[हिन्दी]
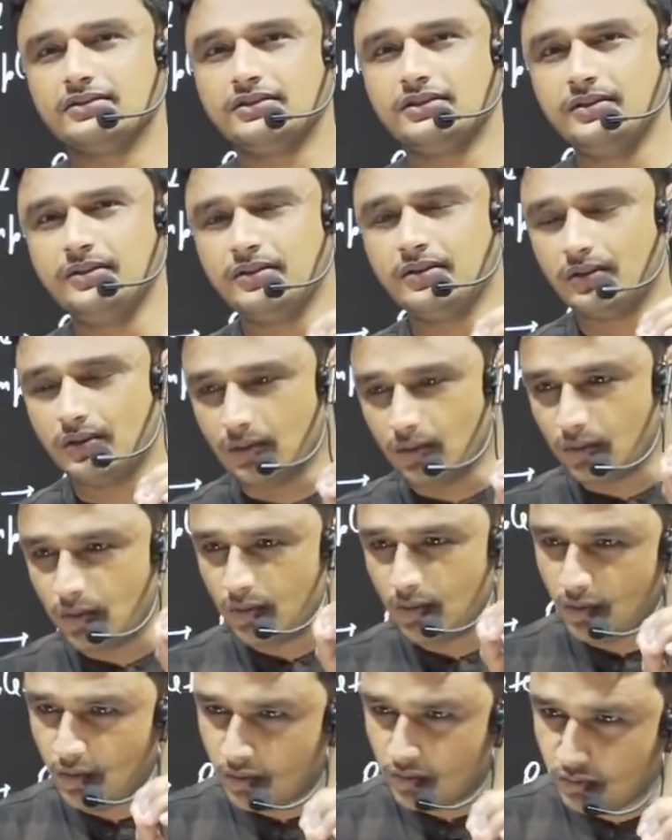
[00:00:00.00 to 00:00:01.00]
जिन लोगों
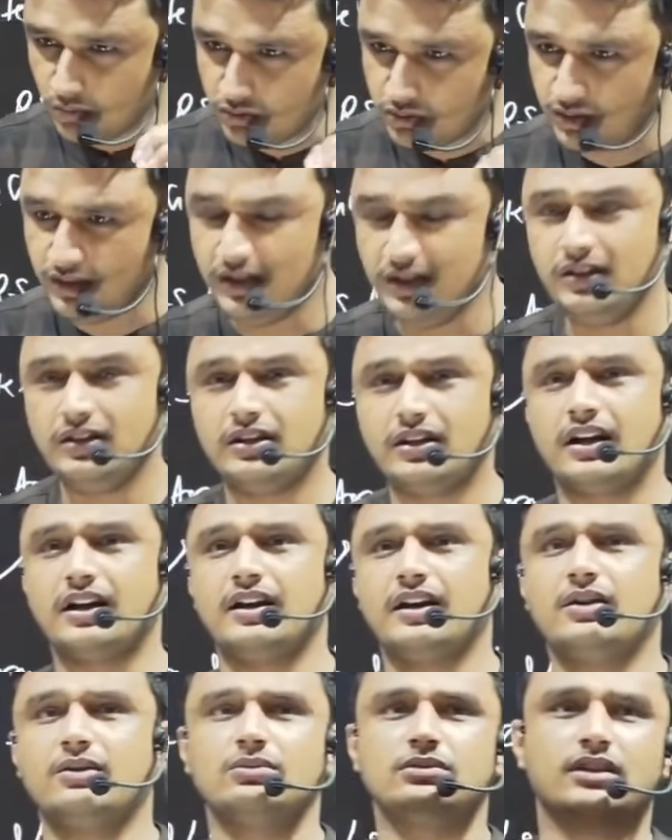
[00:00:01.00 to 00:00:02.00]
को कुछ नहीं
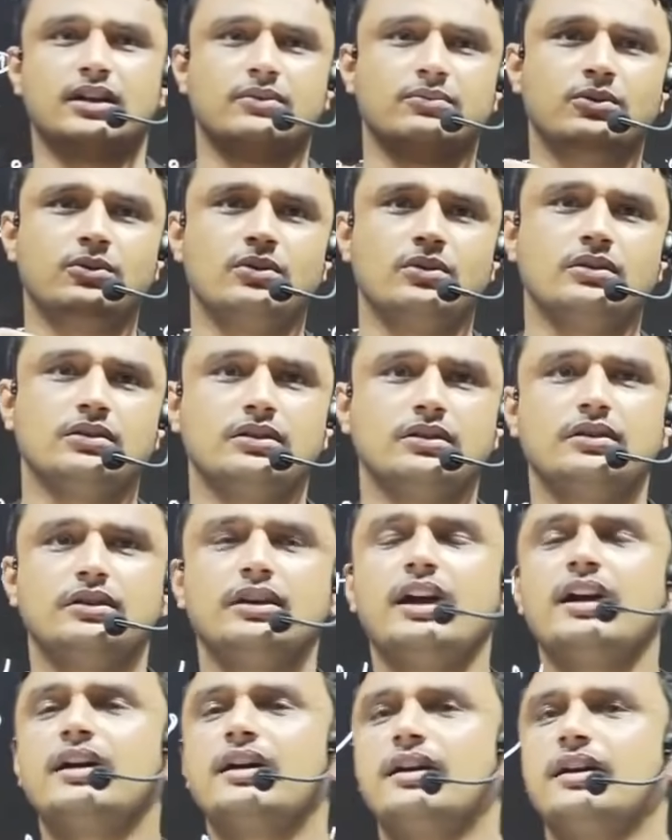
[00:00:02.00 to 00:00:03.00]
करना होता वो
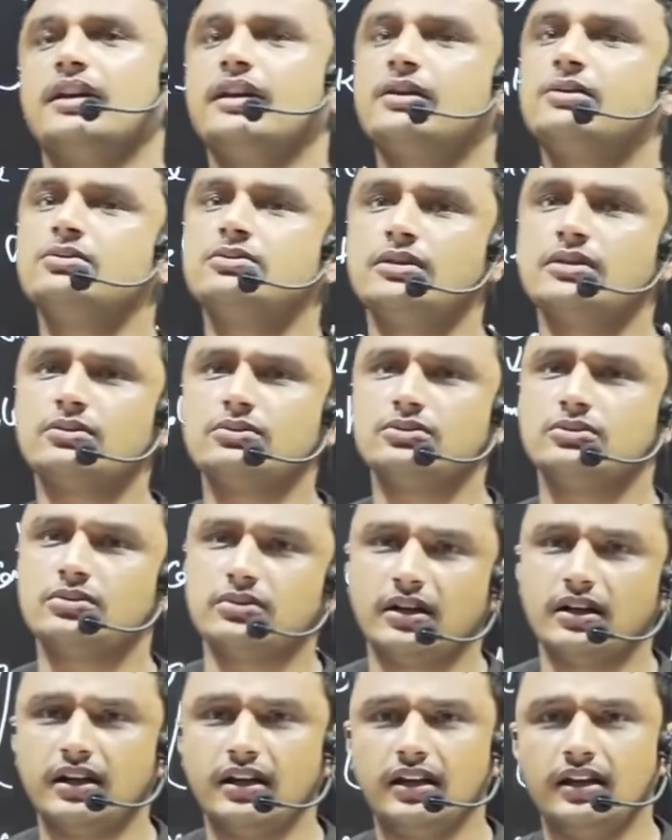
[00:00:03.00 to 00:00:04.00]
क्या करेंगे कुछ ना कुछ तो
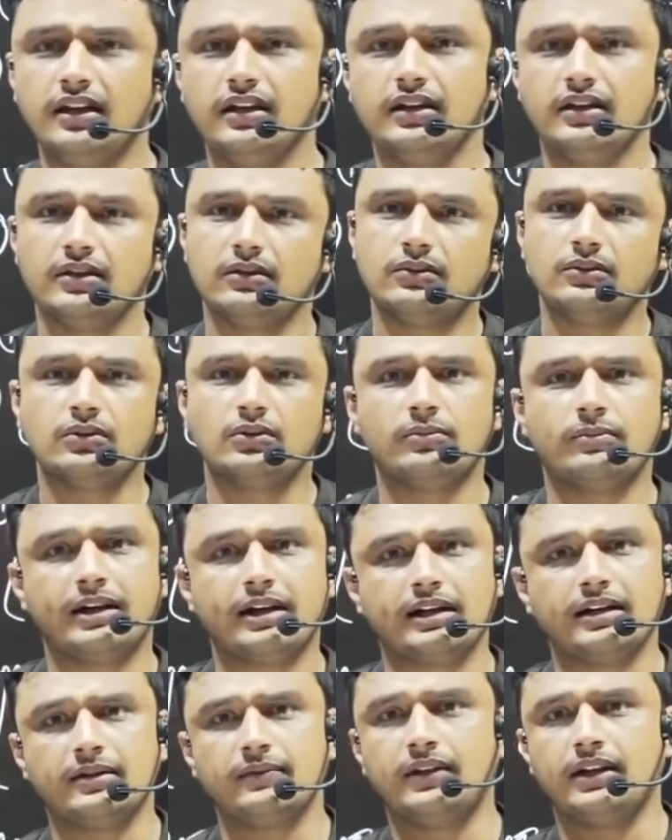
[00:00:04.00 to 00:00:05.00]
करेंगे उनको
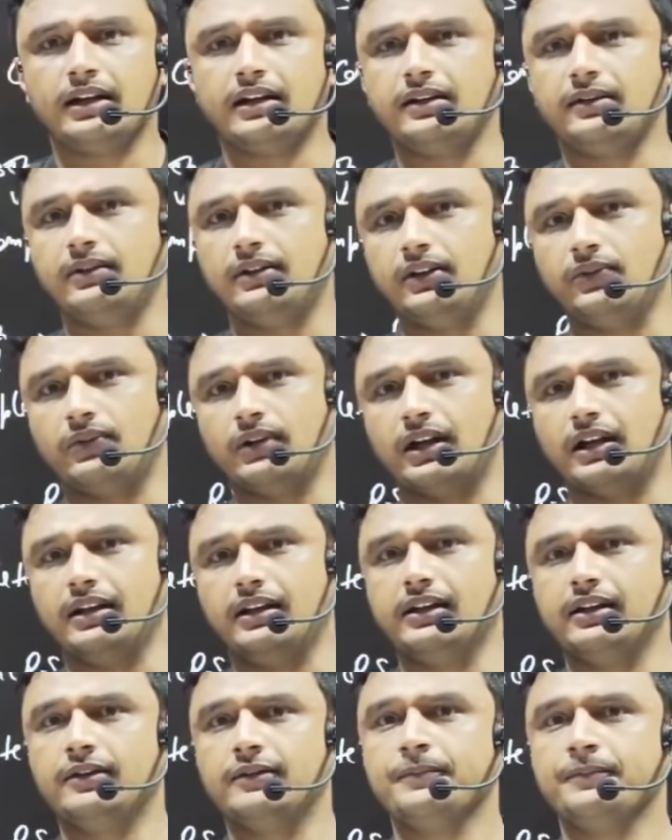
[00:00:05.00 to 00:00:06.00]
मार्केट में नेगेटिविटी फैलानी
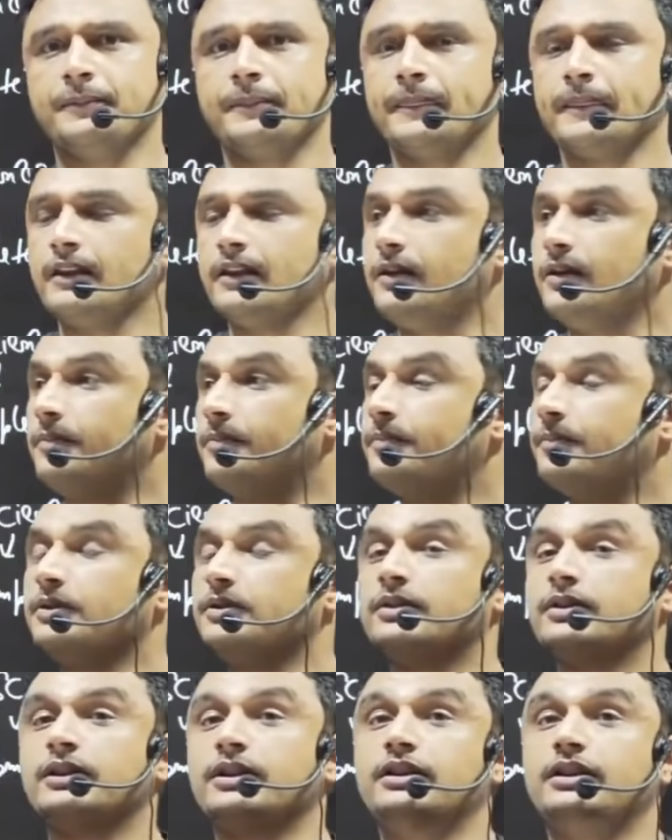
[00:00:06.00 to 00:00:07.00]
है कि
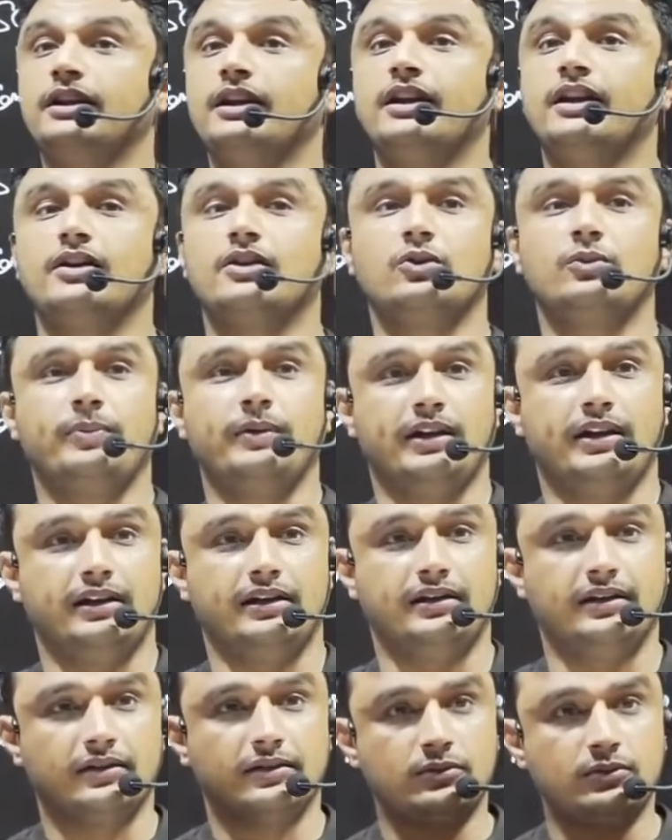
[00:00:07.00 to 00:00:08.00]
इतने लाख रुपए
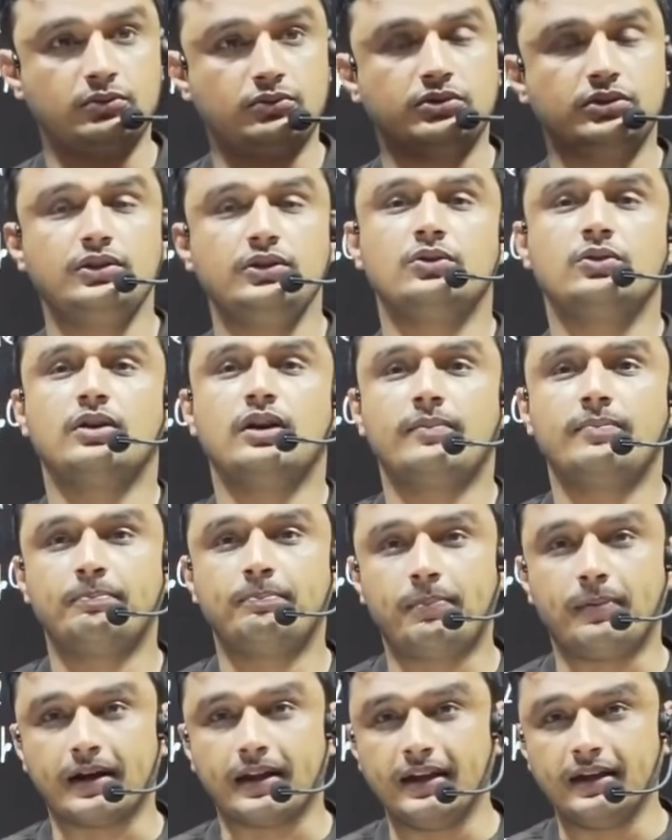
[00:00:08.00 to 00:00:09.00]
रेट है कुछ नहीं होगा
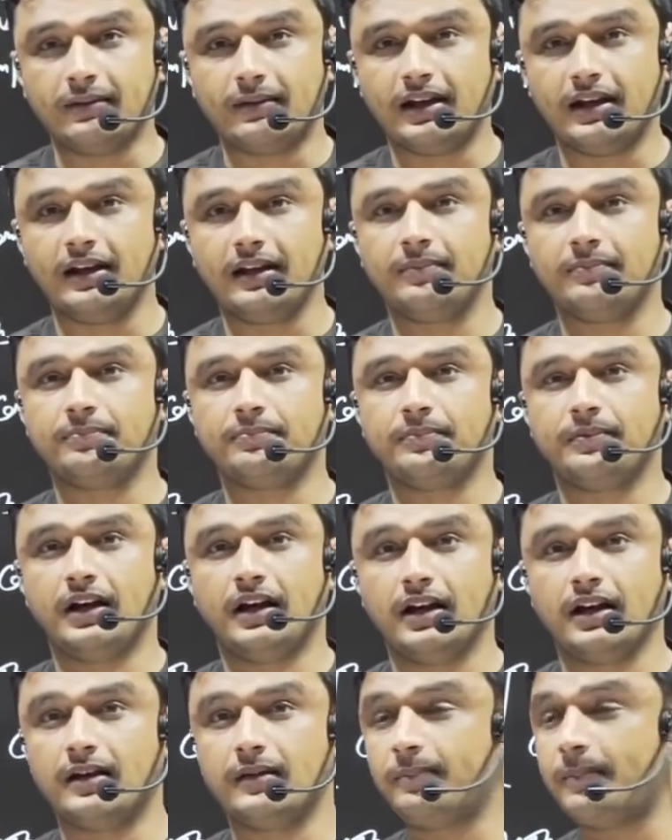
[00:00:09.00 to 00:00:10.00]
पढ़ने वाले
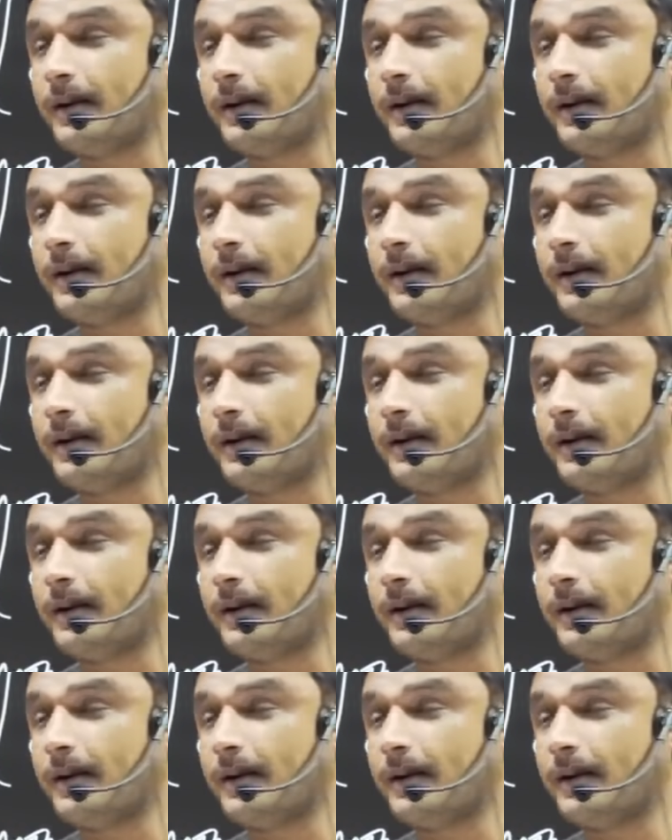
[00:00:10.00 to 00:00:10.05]
अगर